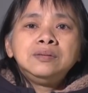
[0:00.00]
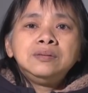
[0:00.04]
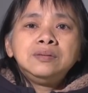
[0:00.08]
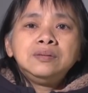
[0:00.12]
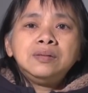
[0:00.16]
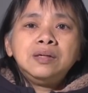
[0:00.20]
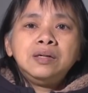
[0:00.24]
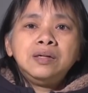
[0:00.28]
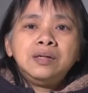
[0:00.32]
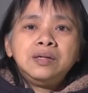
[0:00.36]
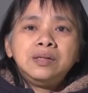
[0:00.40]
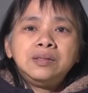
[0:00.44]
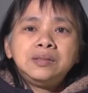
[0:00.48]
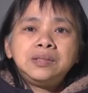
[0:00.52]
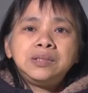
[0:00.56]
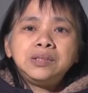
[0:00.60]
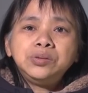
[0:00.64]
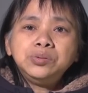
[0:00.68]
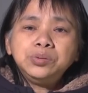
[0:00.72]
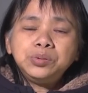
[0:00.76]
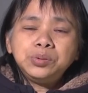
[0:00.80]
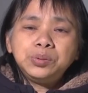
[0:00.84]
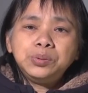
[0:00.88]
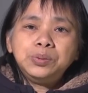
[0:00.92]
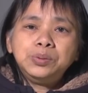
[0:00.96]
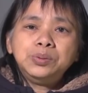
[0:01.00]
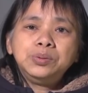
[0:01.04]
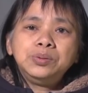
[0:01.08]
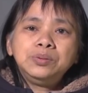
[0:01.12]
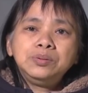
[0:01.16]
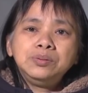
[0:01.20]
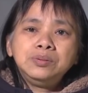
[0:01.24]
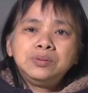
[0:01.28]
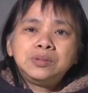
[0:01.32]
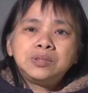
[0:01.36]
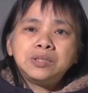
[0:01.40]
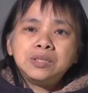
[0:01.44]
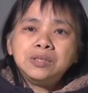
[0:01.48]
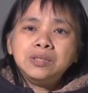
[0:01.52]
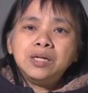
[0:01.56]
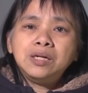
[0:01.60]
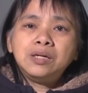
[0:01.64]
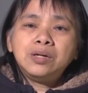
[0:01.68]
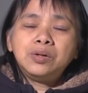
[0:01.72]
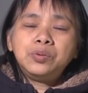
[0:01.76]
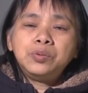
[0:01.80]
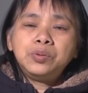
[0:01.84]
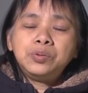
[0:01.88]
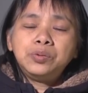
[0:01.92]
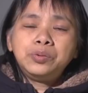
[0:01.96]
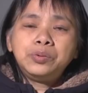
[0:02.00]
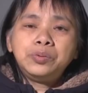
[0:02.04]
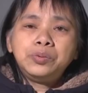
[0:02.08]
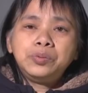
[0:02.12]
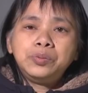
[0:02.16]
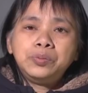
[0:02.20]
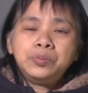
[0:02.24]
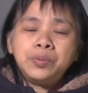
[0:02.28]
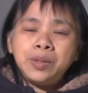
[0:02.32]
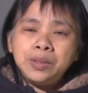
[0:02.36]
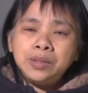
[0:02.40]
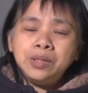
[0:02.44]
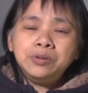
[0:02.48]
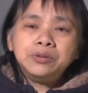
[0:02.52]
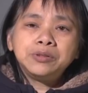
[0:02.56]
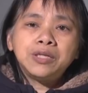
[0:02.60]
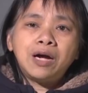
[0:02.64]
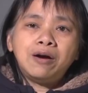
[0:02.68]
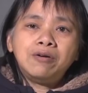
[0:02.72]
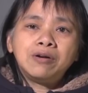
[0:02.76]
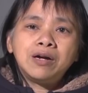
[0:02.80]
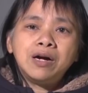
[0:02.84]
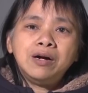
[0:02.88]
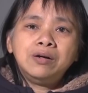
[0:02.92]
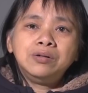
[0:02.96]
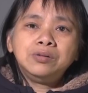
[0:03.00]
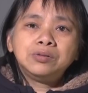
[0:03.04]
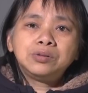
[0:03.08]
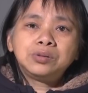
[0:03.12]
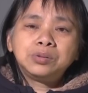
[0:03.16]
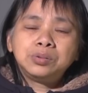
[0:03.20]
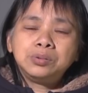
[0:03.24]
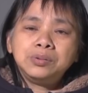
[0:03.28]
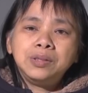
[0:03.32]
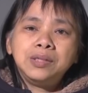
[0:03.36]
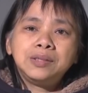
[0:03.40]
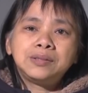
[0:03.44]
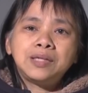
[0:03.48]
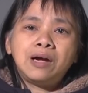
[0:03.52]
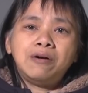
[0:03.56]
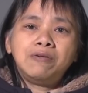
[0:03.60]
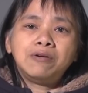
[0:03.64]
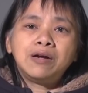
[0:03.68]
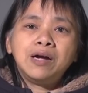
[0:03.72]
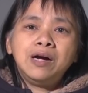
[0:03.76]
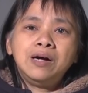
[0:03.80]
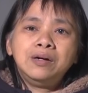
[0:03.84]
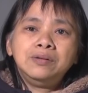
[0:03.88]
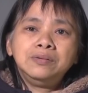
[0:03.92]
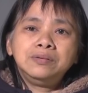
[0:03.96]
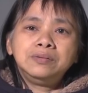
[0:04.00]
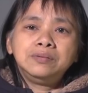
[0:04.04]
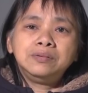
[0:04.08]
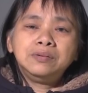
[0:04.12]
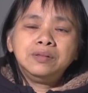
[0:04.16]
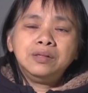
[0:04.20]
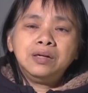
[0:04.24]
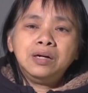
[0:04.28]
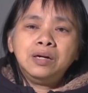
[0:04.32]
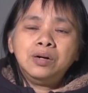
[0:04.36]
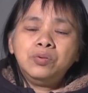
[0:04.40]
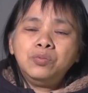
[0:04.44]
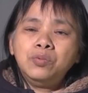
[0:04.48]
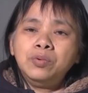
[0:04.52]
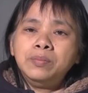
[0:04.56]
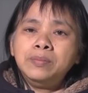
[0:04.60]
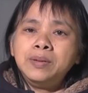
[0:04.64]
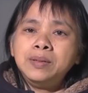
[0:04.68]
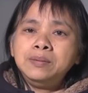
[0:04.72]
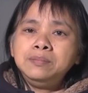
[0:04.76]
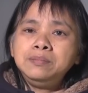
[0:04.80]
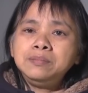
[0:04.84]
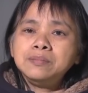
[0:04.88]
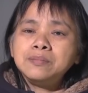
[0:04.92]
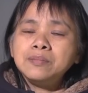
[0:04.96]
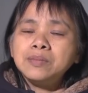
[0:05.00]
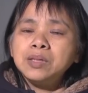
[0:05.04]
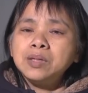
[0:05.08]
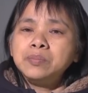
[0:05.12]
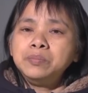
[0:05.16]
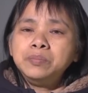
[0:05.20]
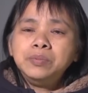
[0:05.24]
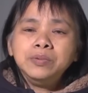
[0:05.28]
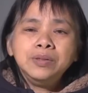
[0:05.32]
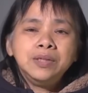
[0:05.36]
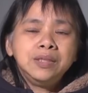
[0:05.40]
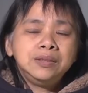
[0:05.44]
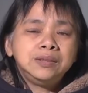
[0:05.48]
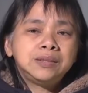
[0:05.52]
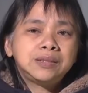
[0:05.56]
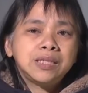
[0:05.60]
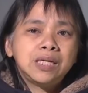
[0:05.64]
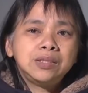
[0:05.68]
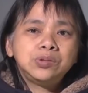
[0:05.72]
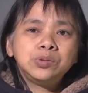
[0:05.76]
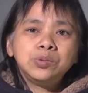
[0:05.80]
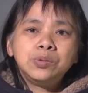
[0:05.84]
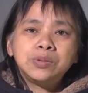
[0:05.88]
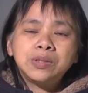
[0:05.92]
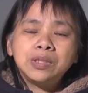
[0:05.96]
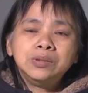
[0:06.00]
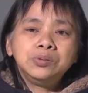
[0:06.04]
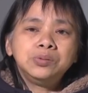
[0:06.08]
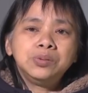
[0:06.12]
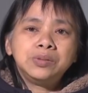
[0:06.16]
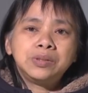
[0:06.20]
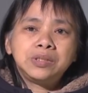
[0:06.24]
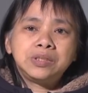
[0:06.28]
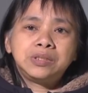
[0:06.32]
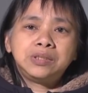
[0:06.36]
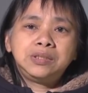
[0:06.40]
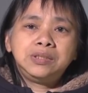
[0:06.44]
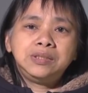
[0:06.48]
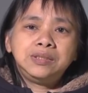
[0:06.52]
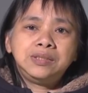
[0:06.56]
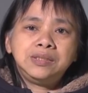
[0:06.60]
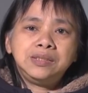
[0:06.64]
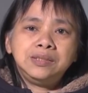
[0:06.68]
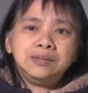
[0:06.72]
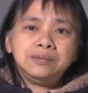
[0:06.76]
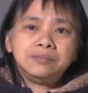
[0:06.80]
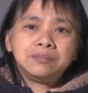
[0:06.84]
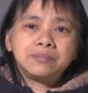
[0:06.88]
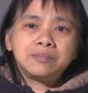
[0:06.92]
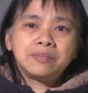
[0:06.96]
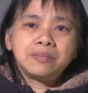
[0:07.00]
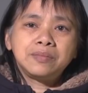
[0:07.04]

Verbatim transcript: 呃，基督徒真的唯有祷告，除了祷告啊，我们不能再做更多的事情。